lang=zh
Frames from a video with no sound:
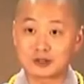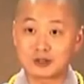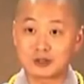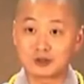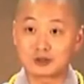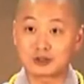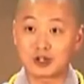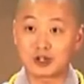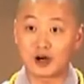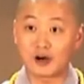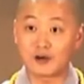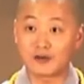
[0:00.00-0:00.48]

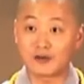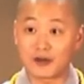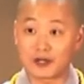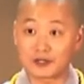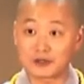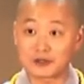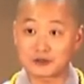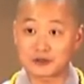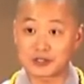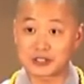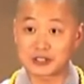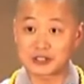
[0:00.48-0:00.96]
统套
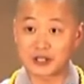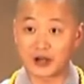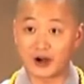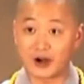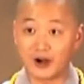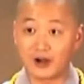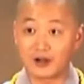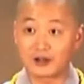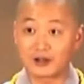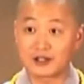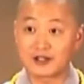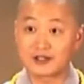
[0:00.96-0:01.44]
房睡
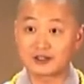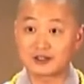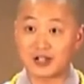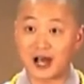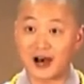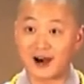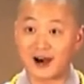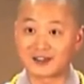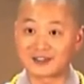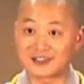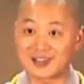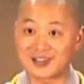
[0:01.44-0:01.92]
着，跟
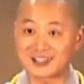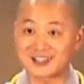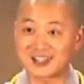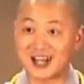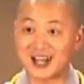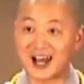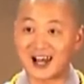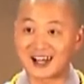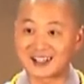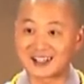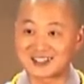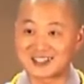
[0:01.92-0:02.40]
躺在
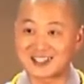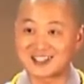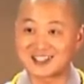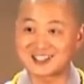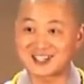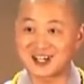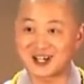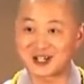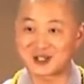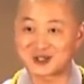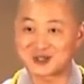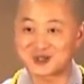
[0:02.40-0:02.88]
大街
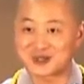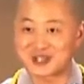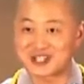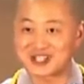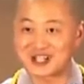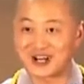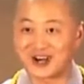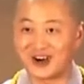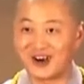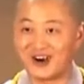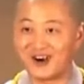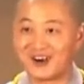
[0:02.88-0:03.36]
上睡
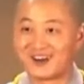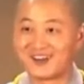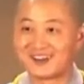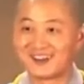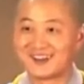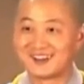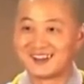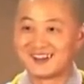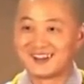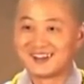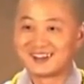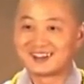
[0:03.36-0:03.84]
着，
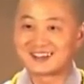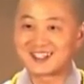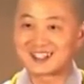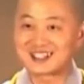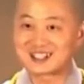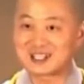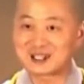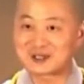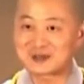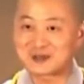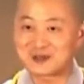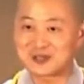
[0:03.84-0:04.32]
大
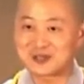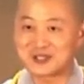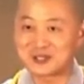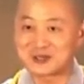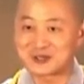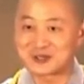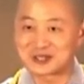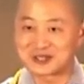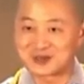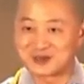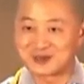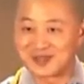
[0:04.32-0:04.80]
家说
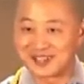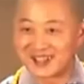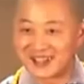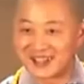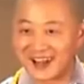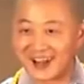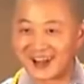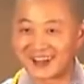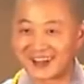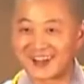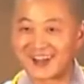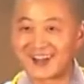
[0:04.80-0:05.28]
有什么
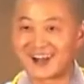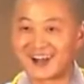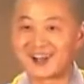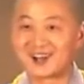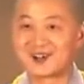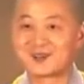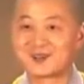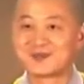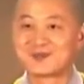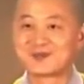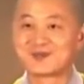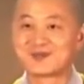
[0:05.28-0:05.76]
两样？
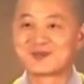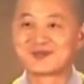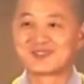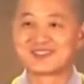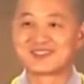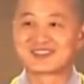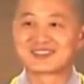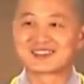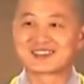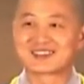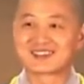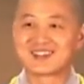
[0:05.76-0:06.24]

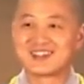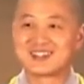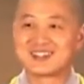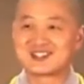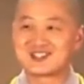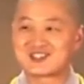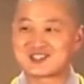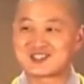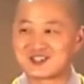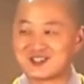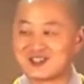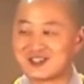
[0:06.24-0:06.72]

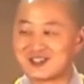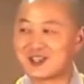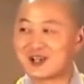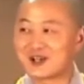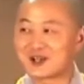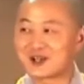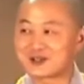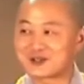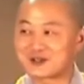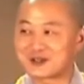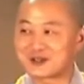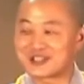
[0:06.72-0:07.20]
只
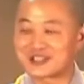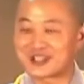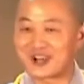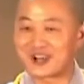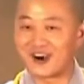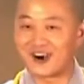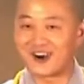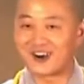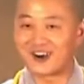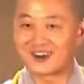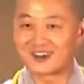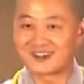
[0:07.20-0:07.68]
要睡
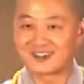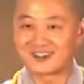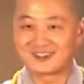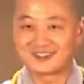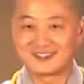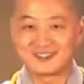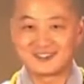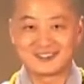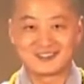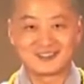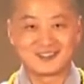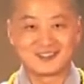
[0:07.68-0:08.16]
着，
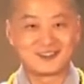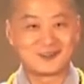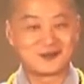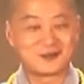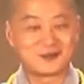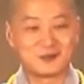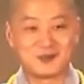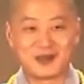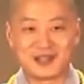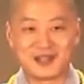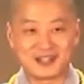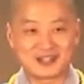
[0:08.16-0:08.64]

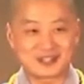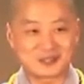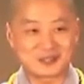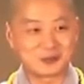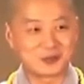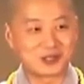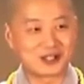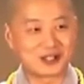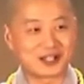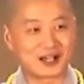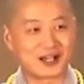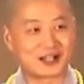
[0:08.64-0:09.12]
没什
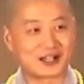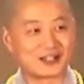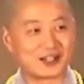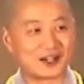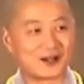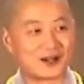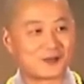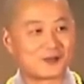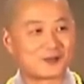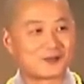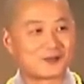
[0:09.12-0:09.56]
么两样。